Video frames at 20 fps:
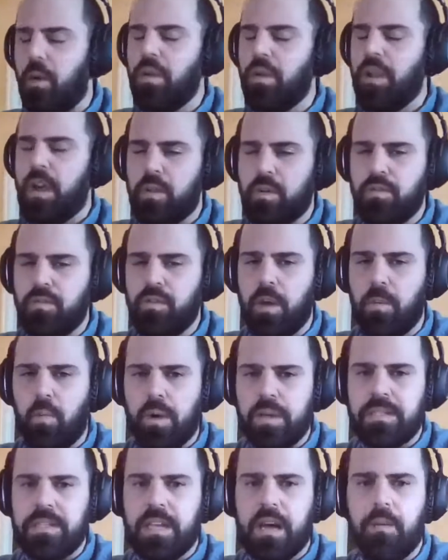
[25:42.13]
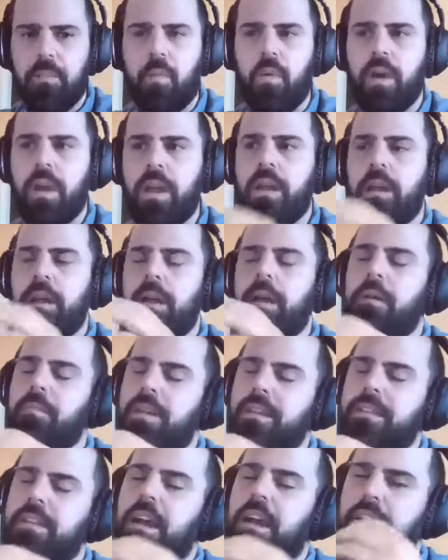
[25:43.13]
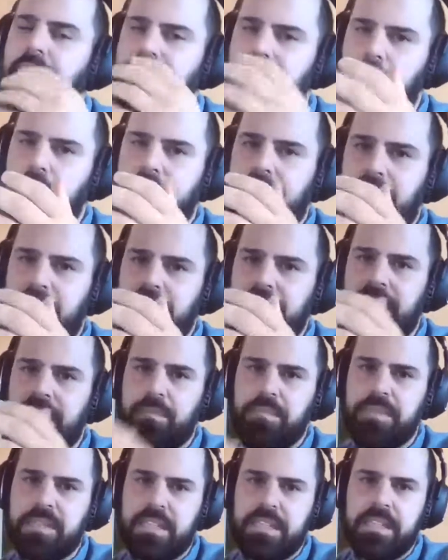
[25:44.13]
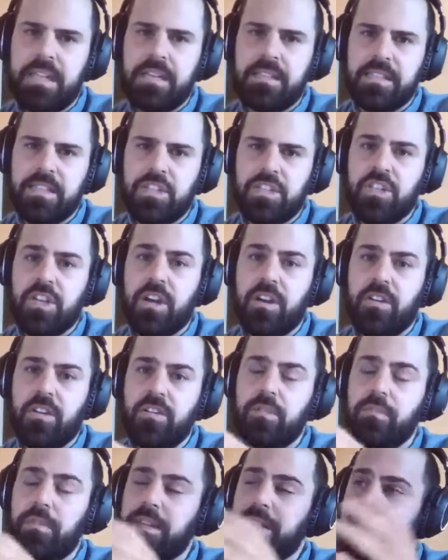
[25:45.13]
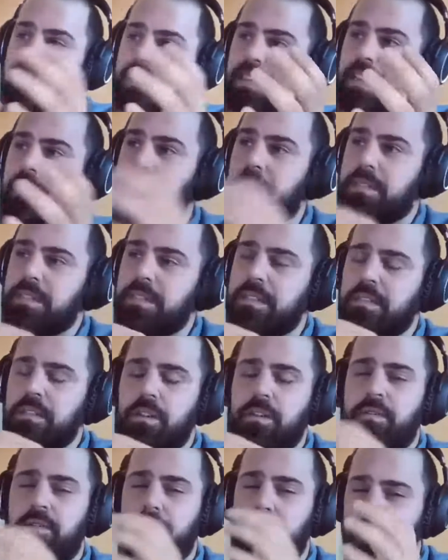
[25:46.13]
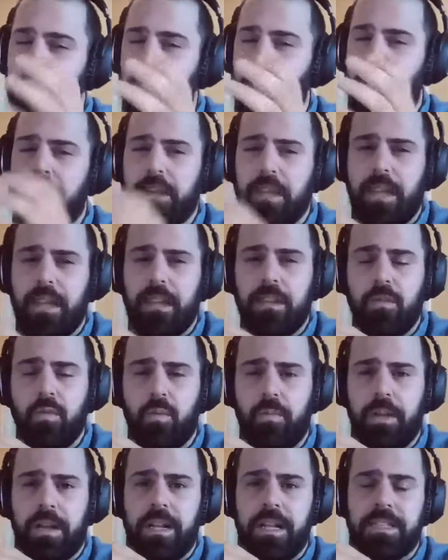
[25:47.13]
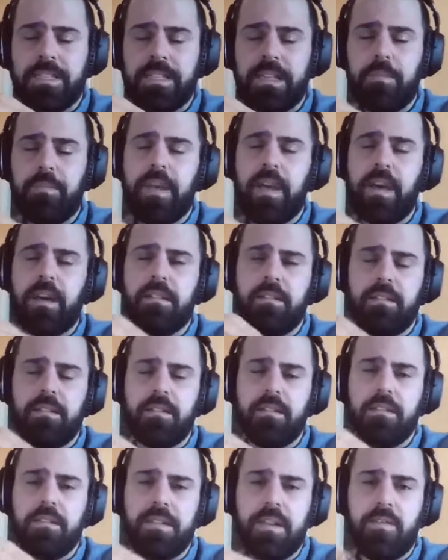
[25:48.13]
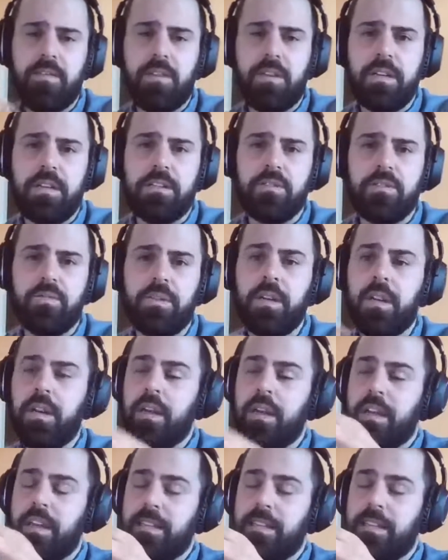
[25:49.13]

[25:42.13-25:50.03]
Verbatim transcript: on en trouve de moins en moins parce qu'en appliquant des herbicides dans ces champs-là, eh cet herbicide-là peut atteindre nos plantes d'asclépiade et ça va les tuer.